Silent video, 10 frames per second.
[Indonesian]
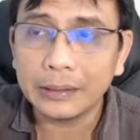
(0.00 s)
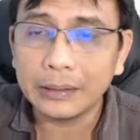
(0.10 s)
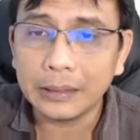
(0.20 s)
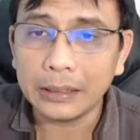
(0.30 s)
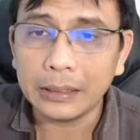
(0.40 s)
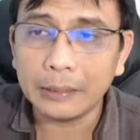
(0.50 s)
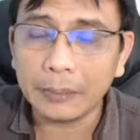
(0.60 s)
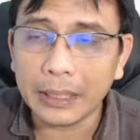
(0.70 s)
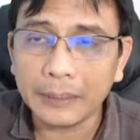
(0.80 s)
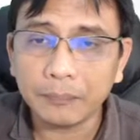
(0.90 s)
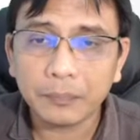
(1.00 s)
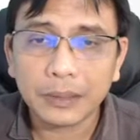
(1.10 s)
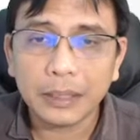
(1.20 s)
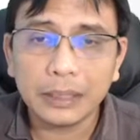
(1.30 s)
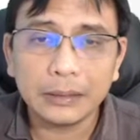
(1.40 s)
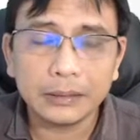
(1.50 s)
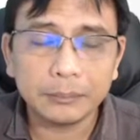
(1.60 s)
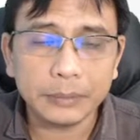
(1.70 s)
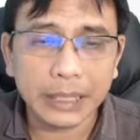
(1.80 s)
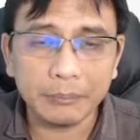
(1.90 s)
uh, apa
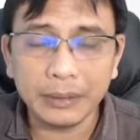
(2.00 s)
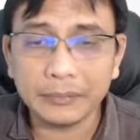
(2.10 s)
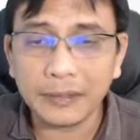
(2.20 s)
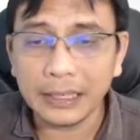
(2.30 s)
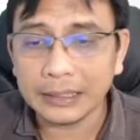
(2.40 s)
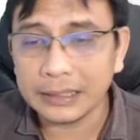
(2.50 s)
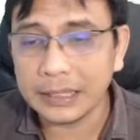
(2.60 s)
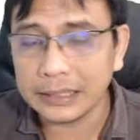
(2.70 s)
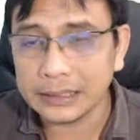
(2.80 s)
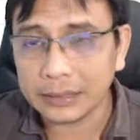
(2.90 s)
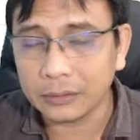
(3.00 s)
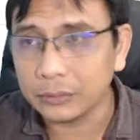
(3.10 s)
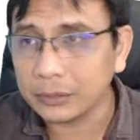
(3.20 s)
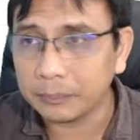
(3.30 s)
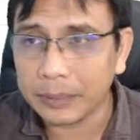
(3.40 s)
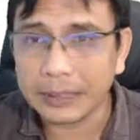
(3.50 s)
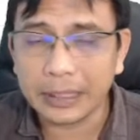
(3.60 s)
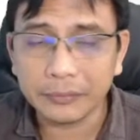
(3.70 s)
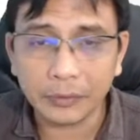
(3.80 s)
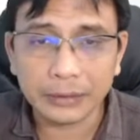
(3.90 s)
mengambil filenya dari satu tempat
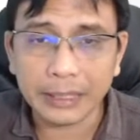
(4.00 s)
dari folder